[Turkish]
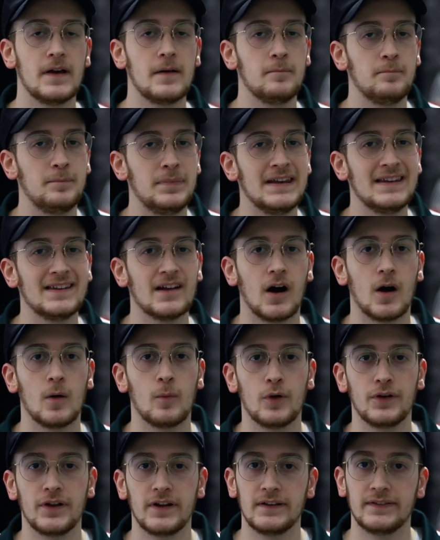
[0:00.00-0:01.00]
ve 1000
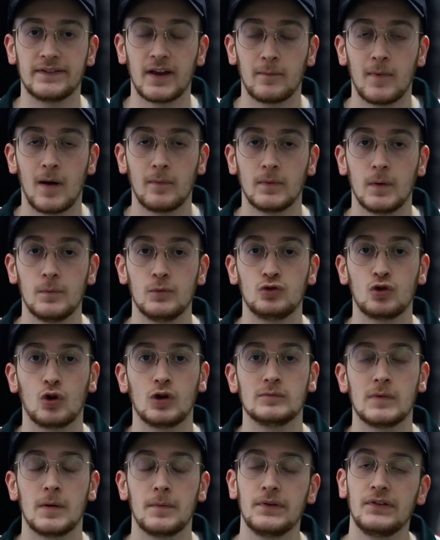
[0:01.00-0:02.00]
aboneyi tamamlamış
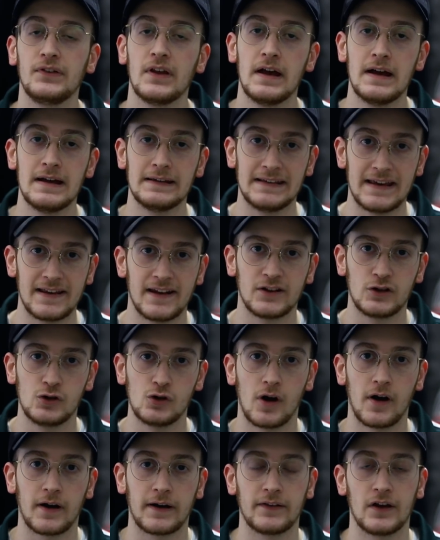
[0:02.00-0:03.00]
olmamız
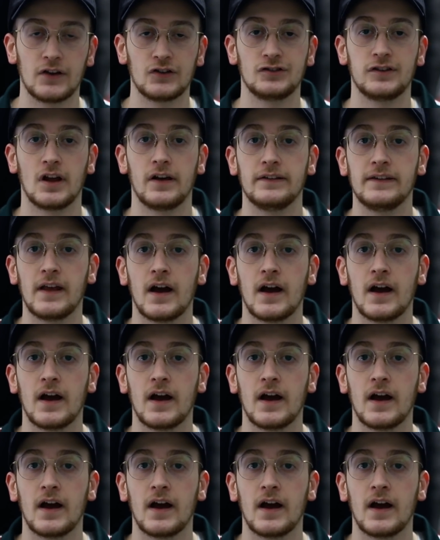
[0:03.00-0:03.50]
gerekiyor arkadaşlar.